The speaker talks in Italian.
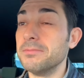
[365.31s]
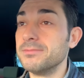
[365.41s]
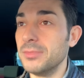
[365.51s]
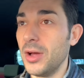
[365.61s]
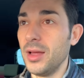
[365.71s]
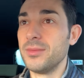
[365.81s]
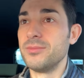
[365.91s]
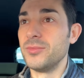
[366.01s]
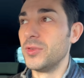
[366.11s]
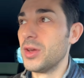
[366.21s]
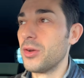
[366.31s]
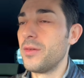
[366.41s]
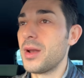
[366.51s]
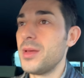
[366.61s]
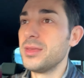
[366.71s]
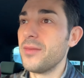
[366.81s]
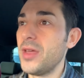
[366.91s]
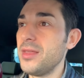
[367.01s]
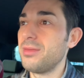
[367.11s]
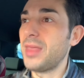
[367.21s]
Boh, mi vengono veramente
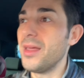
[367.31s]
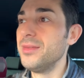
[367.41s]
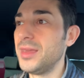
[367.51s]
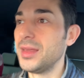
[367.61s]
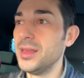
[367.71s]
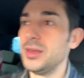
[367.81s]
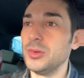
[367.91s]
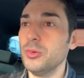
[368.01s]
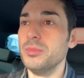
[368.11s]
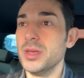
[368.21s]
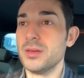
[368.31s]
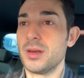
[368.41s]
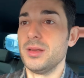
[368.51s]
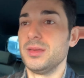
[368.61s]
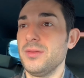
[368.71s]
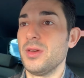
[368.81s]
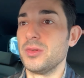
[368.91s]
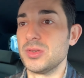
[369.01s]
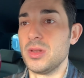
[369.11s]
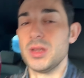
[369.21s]
ben, tanti, tanti dubbi relativi a
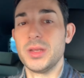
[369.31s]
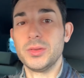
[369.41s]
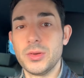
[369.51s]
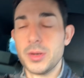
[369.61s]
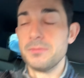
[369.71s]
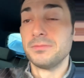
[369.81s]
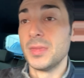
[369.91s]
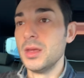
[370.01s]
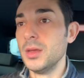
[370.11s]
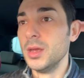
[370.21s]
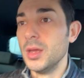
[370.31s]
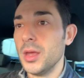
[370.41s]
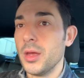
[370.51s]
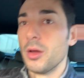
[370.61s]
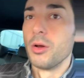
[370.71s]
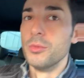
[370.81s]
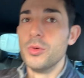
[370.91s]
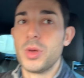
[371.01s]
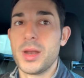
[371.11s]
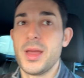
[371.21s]
questo allenatore
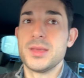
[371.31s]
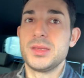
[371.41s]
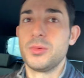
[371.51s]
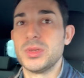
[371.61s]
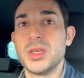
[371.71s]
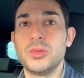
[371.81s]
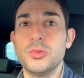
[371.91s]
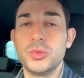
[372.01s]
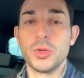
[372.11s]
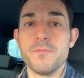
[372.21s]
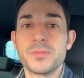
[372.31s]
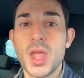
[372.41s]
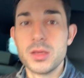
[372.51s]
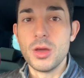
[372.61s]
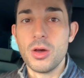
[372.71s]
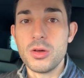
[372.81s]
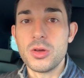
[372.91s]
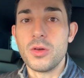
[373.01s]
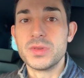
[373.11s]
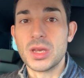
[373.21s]
comunque ragazzi questo è tutto
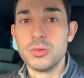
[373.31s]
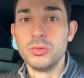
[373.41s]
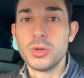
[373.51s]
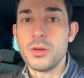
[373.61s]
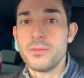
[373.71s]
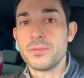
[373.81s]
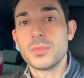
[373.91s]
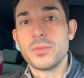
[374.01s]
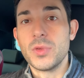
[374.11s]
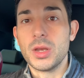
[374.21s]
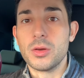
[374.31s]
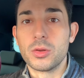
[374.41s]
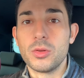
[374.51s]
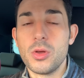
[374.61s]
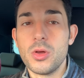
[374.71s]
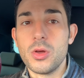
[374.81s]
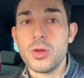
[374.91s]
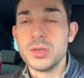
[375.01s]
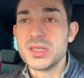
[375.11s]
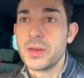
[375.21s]
io vi saluto vi ricordo
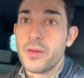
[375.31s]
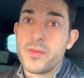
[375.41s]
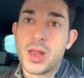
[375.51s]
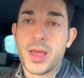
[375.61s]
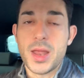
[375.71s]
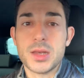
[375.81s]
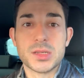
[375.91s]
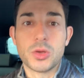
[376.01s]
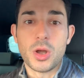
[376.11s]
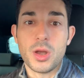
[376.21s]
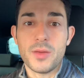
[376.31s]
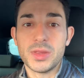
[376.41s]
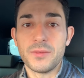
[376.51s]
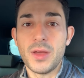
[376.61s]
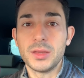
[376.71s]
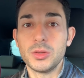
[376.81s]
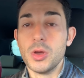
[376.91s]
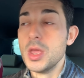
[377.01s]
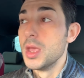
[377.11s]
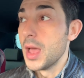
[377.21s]
di iscrivervi al canale se ancora non l'avete fatto
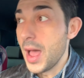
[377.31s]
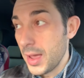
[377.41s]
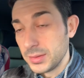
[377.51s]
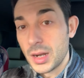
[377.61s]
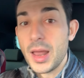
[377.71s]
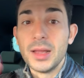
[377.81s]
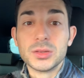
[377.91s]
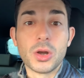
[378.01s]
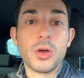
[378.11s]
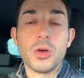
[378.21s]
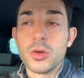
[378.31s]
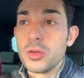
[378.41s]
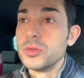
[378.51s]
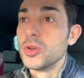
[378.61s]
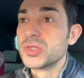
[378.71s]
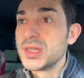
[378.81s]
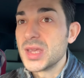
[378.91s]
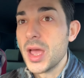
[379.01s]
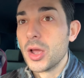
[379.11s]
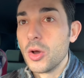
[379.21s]
ah tra l'altro non si sa
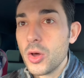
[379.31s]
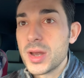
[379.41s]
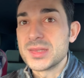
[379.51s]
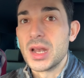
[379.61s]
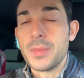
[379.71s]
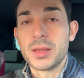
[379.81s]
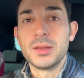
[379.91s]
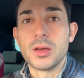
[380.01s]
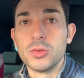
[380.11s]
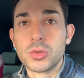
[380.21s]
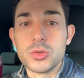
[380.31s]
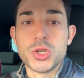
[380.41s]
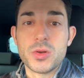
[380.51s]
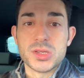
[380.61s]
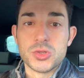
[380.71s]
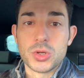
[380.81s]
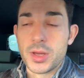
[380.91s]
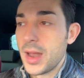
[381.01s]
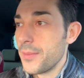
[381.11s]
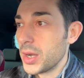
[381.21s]
ancora se la partita contro il Genoa si
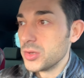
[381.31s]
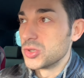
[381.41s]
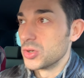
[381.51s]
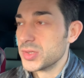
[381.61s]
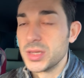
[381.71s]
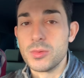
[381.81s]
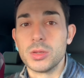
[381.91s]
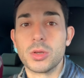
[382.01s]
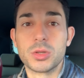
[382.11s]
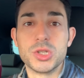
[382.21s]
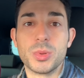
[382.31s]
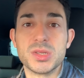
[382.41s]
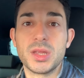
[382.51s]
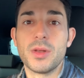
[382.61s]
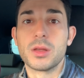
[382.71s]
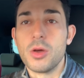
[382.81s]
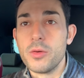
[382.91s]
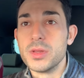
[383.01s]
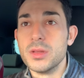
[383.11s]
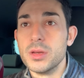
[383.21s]
giocherà perché ci sono stati 14 positivi al
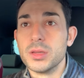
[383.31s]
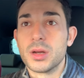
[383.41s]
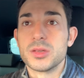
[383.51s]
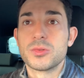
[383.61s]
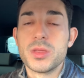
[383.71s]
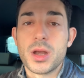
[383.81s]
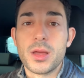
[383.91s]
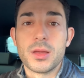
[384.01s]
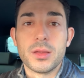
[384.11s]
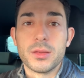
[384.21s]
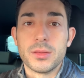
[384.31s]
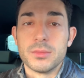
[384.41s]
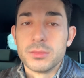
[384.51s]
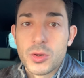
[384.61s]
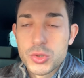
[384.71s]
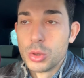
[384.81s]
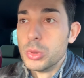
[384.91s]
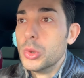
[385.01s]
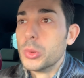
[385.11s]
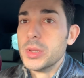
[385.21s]
covid eh, tra le squadre eh,
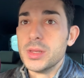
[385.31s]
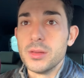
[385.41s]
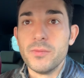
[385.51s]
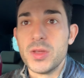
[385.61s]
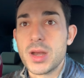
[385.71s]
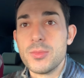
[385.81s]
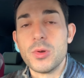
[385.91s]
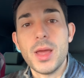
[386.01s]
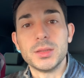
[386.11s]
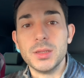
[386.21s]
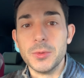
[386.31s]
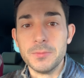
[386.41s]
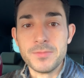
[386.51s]
rosso-blu quindi vedremo un attimo